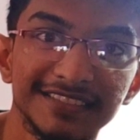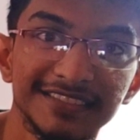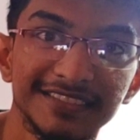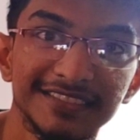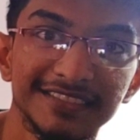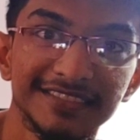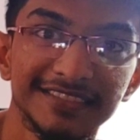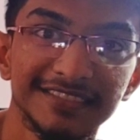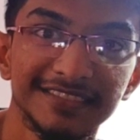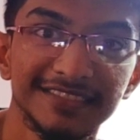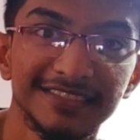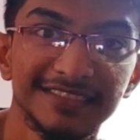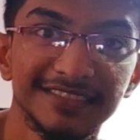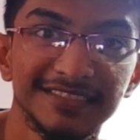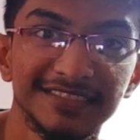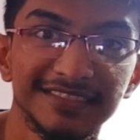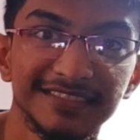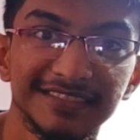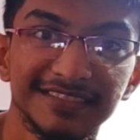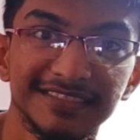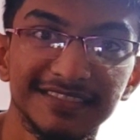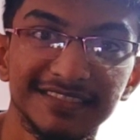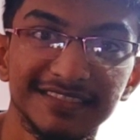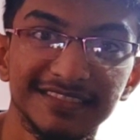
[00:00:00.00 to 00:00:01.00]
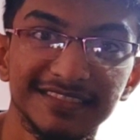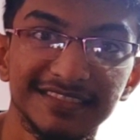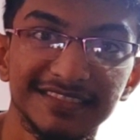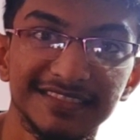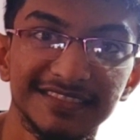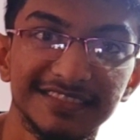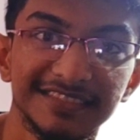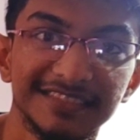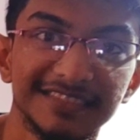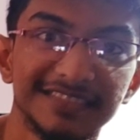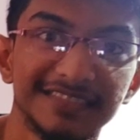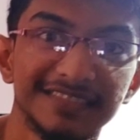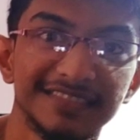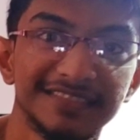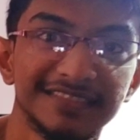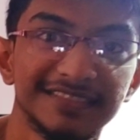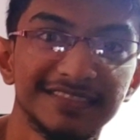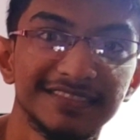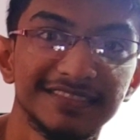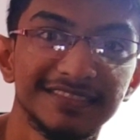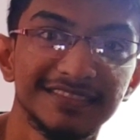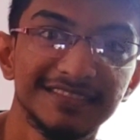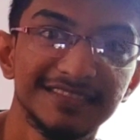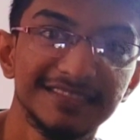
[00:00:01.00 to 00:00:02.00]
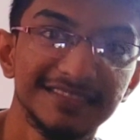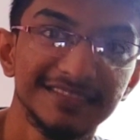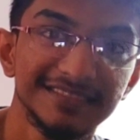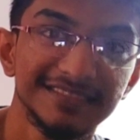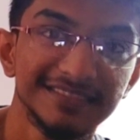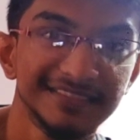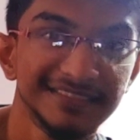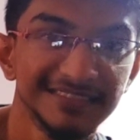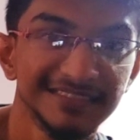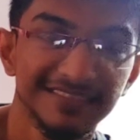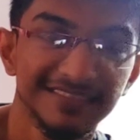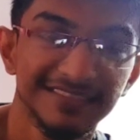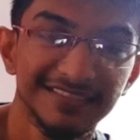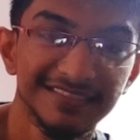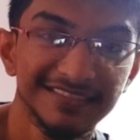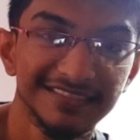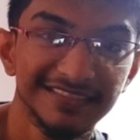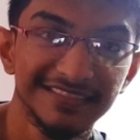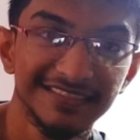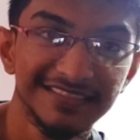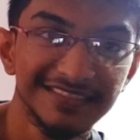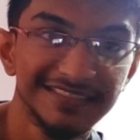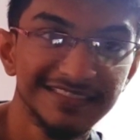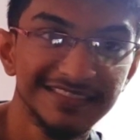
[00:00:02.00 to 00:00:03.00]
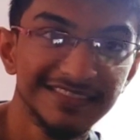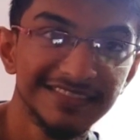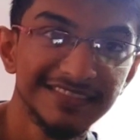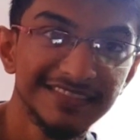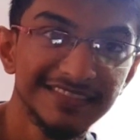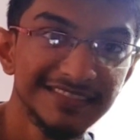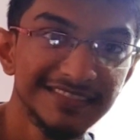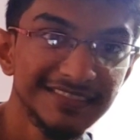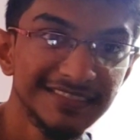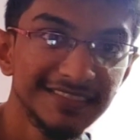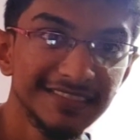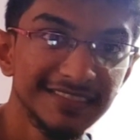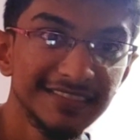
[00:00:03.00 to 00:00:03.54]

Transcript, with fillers: எனக்கும் ஒன்று ரொம்ப பிடிக்கும்டா சரிடா